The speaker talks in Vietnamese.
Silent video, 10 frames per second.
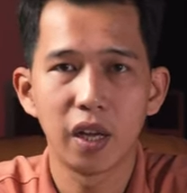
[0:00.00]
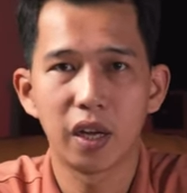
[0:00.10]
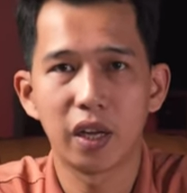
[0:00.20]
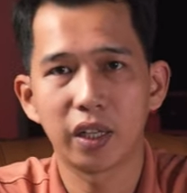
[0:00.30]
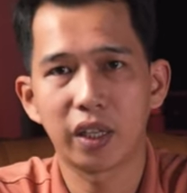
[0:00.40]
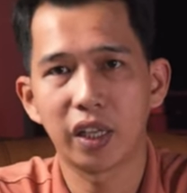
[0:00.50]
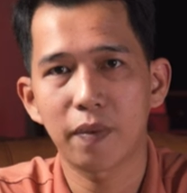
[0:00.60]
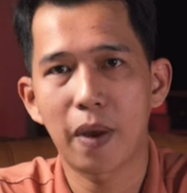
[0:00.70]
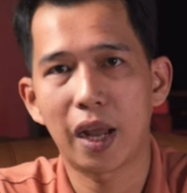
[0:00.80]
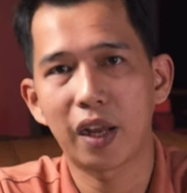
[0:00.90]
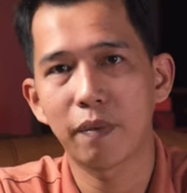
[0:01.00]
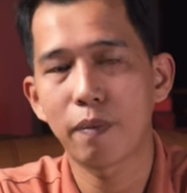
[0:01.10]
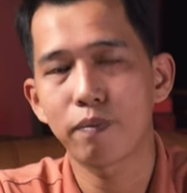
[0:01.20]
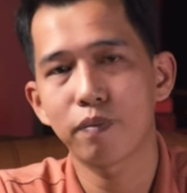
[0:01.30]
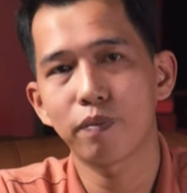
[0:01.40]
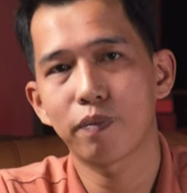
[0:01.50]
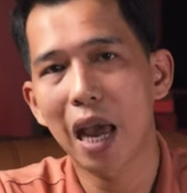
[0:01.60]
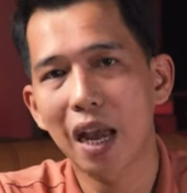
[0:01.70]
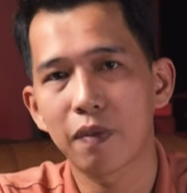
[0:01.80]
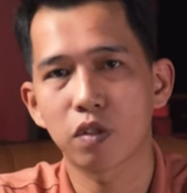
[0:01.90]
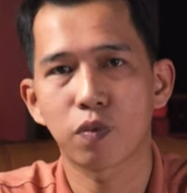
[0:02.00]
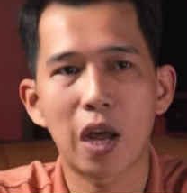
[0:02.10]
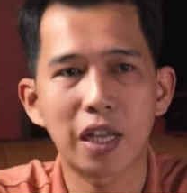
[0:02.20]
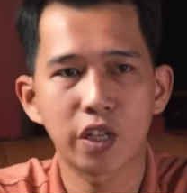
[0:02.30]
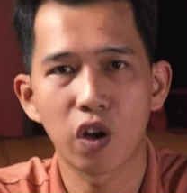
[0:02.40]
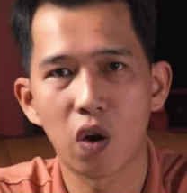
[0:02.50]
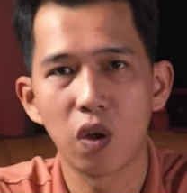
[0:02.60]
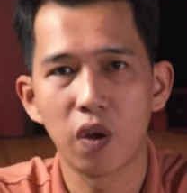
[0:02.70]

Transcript: Ờ, thì các bạn hãy bấm like và subscribe channel